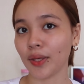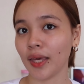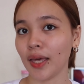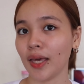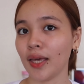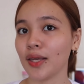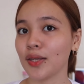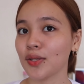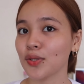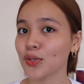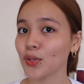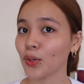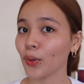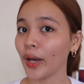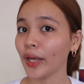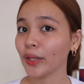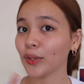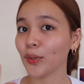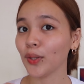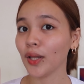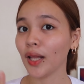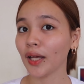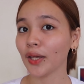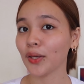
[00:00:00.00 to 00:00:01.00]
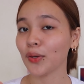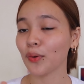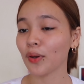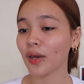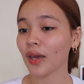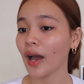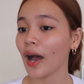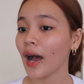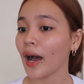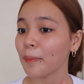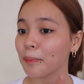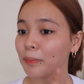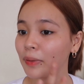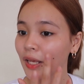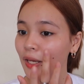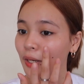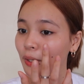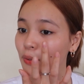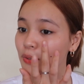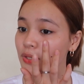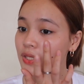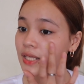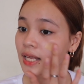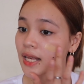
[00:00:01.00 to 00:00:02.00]
Okay, so ito lang yung
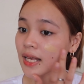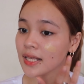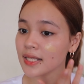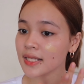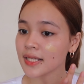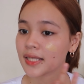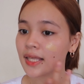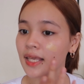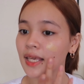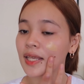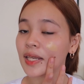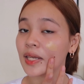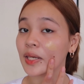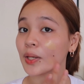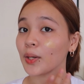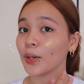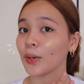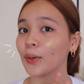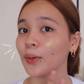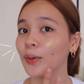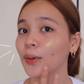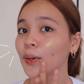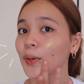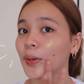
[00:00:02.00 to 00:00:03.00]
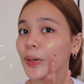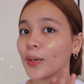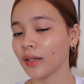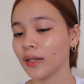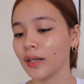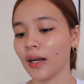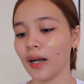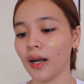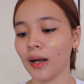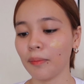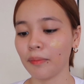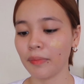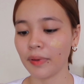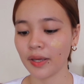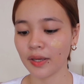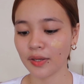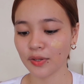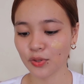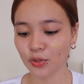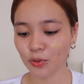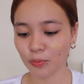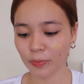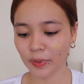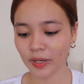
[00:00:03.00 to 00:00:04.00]
i-apply ko sa skin ko.
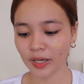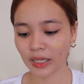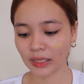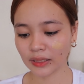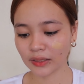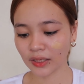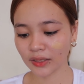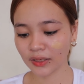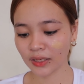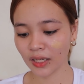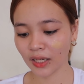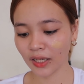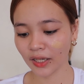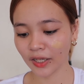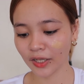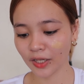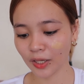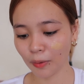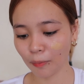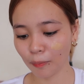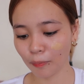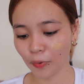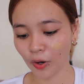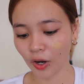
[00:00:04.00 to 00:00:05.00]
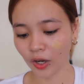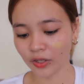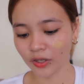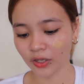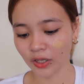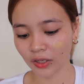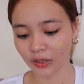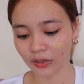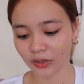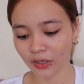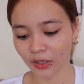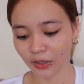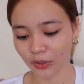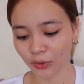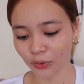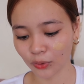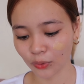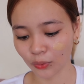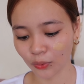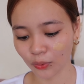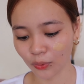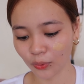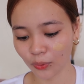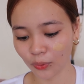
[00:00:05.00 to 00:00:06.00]
Grabe, super ganda talaga ng product na
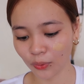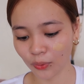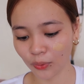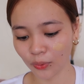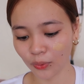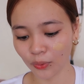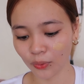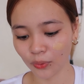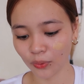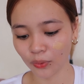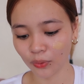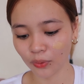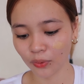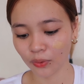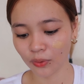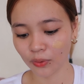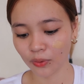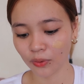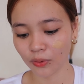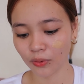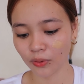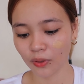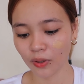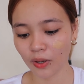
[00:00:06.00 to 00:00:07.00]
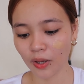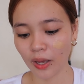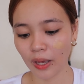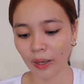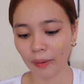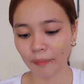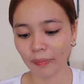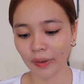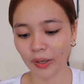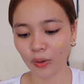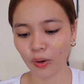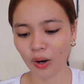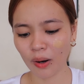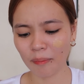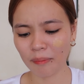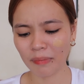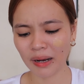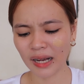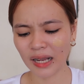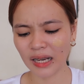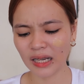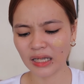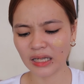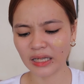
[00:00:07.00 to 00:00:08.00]
to. Pero ang
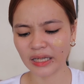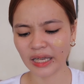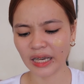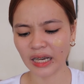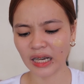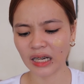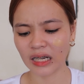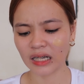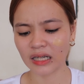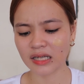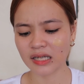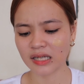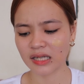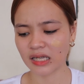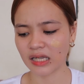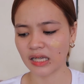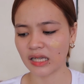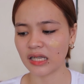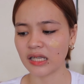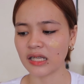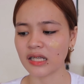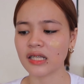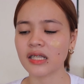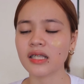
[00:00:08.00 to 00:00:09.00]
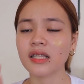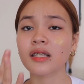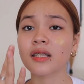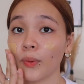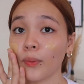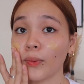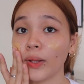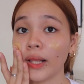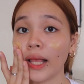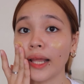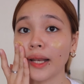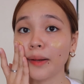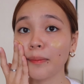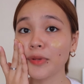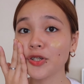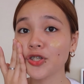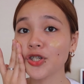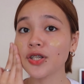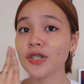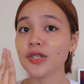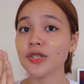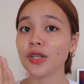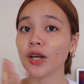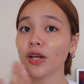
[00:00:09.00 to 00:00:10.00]
mahal niya, sis. Wala naman
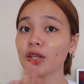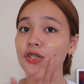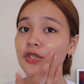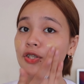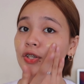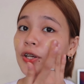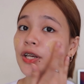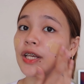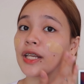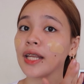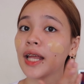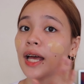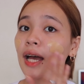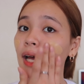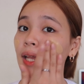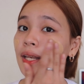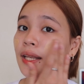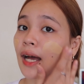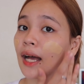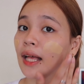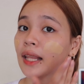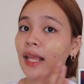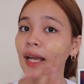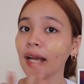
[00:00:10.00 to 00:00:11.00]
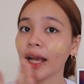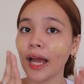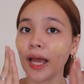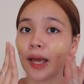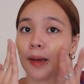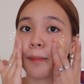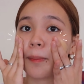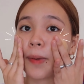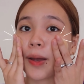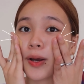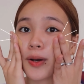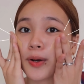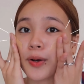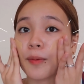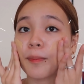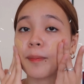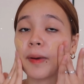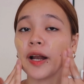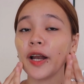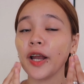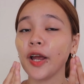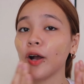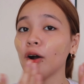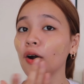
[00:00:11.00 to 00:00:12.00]
siyang sunscreen na nakalagay, pero
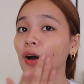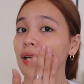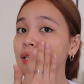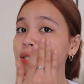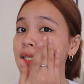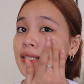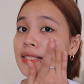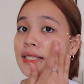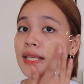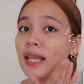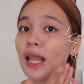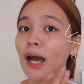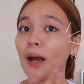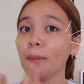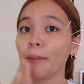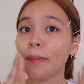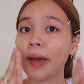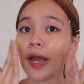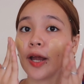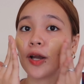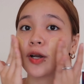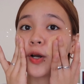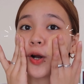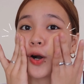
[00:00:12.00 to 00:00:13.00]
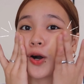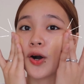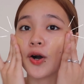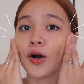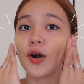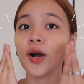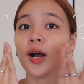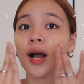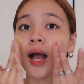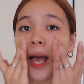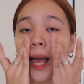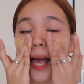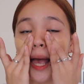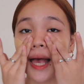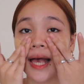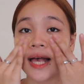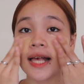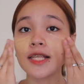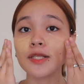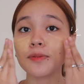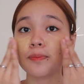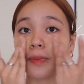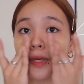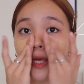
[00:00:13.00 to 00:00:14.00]
pareho kasi silang merong
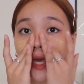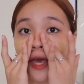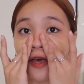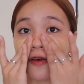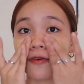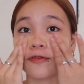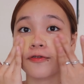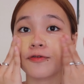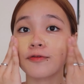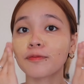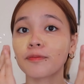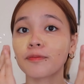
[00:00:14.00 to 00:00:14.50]
SPF